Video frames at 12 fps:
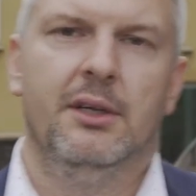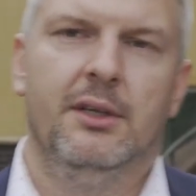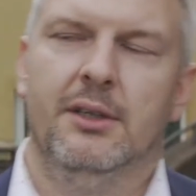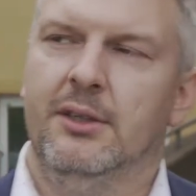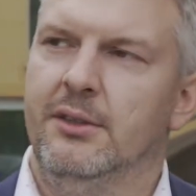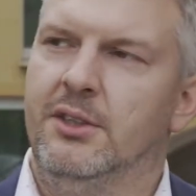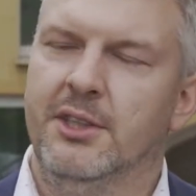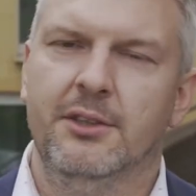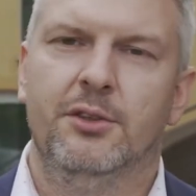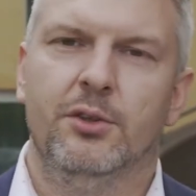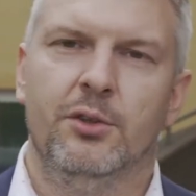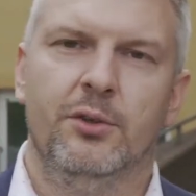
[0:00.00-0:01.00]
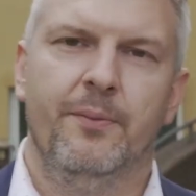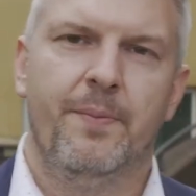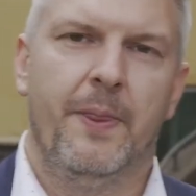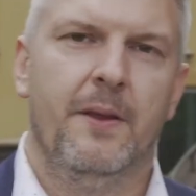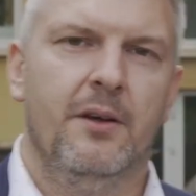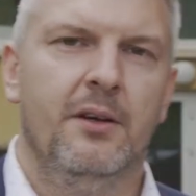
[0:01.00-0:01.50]
E, często
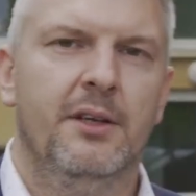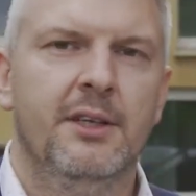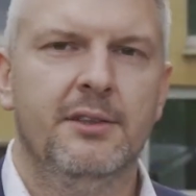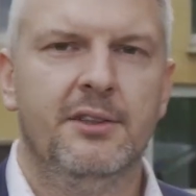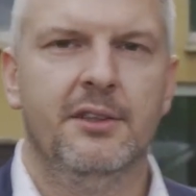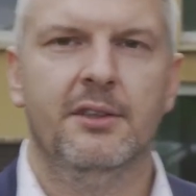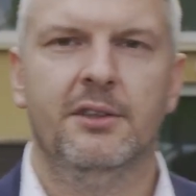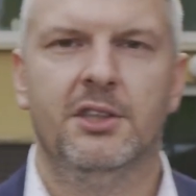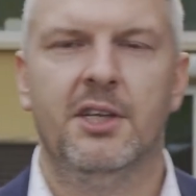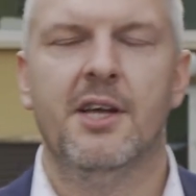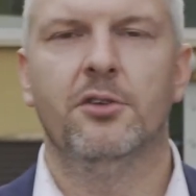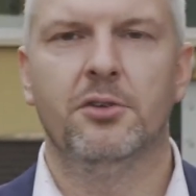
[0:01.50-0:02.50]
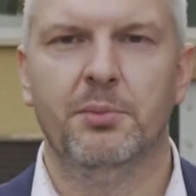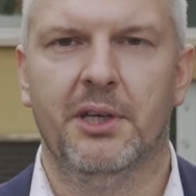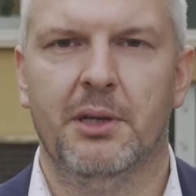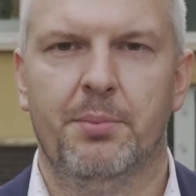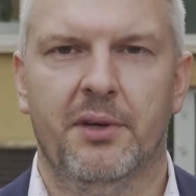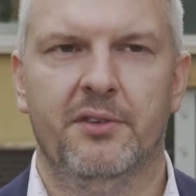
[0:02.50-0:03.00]
e, jest źle
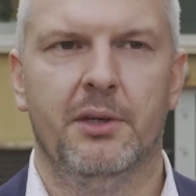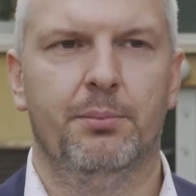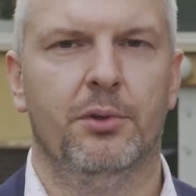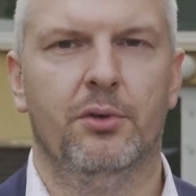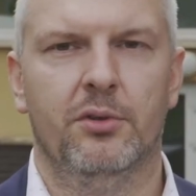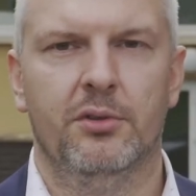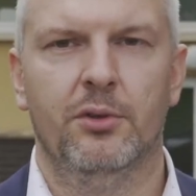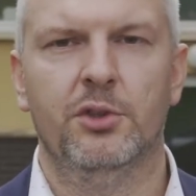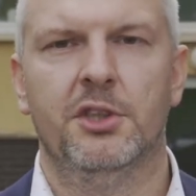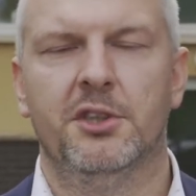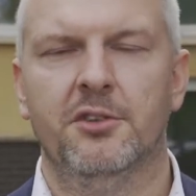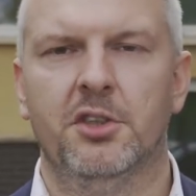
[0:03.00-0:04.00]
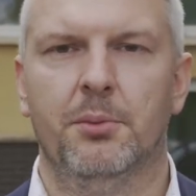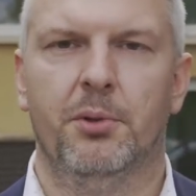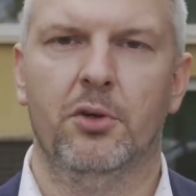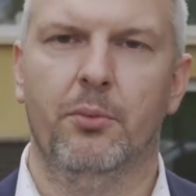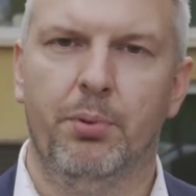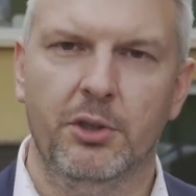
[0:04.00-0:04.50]
rozumiana, prawda? Bo ludzie często się
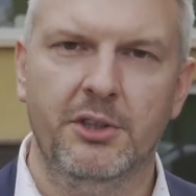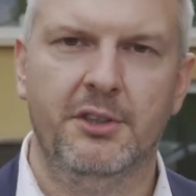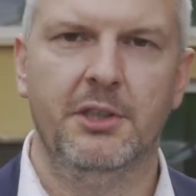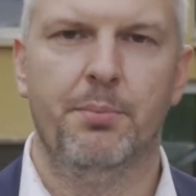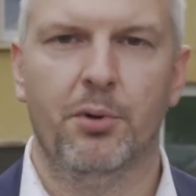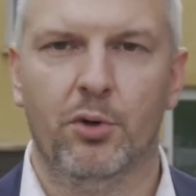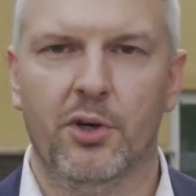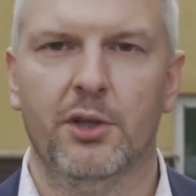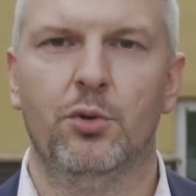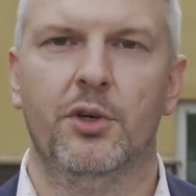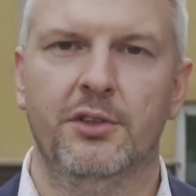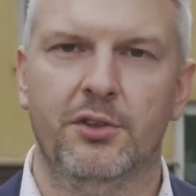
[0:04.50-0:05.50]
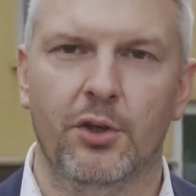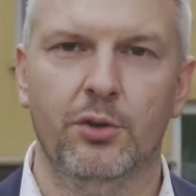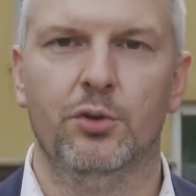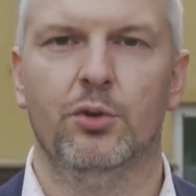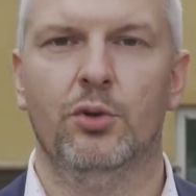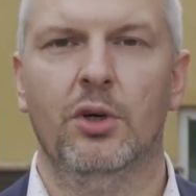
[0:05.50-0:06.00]
boją policji, prokuratury,
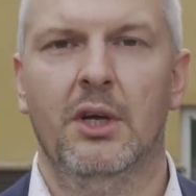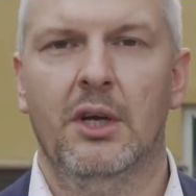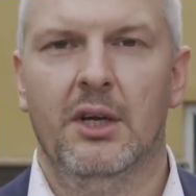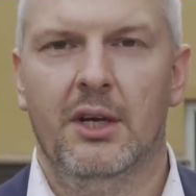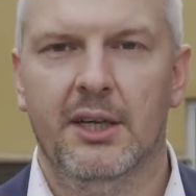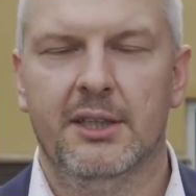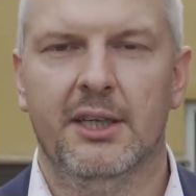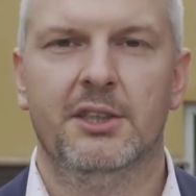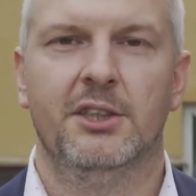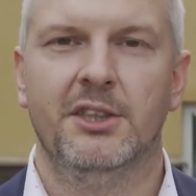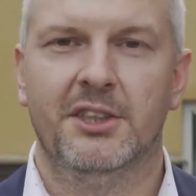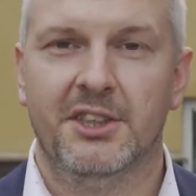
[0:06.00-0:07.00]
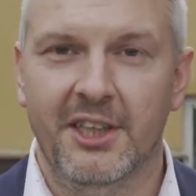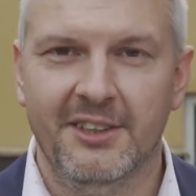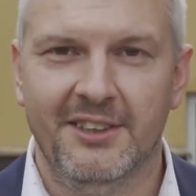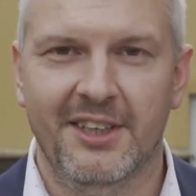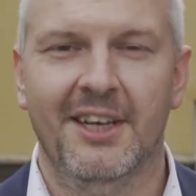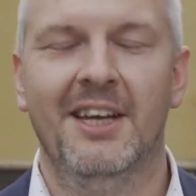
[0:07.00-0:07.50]
sądu, lekarzy,
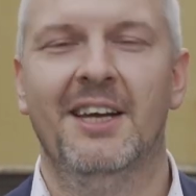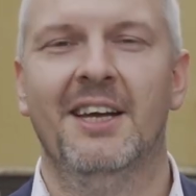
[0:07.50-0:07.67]
księdza,